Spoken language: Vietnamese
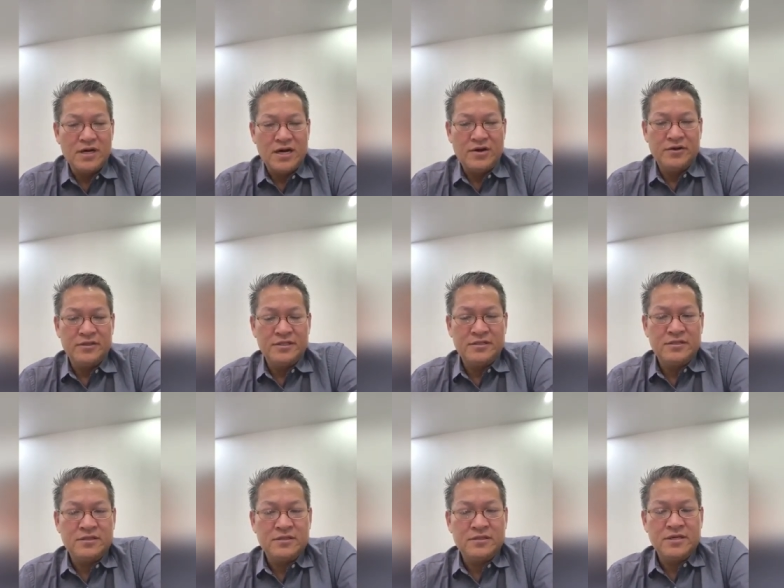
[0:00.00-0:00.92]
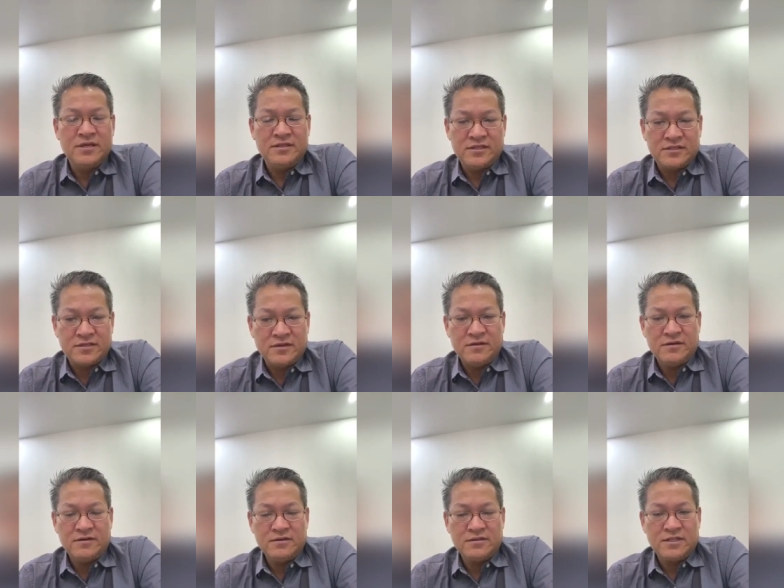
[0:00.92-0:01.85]
rồi từ tia
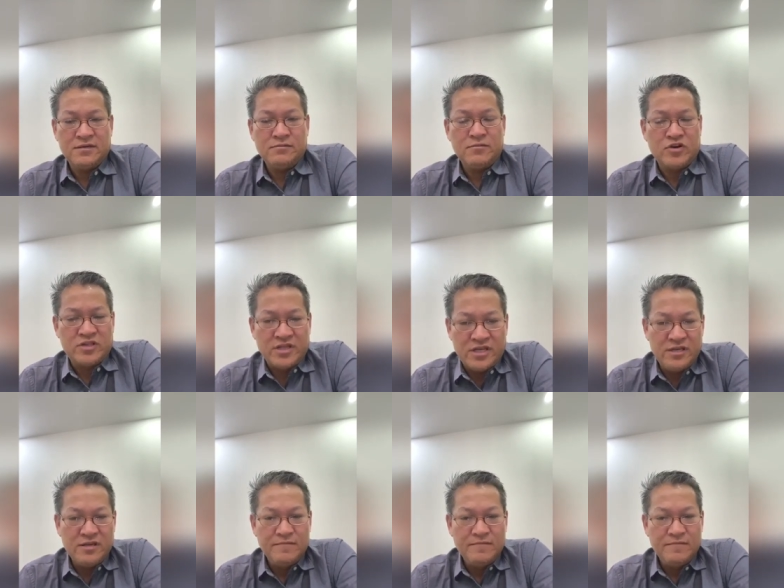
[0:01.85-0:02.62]
score từ bỏ tê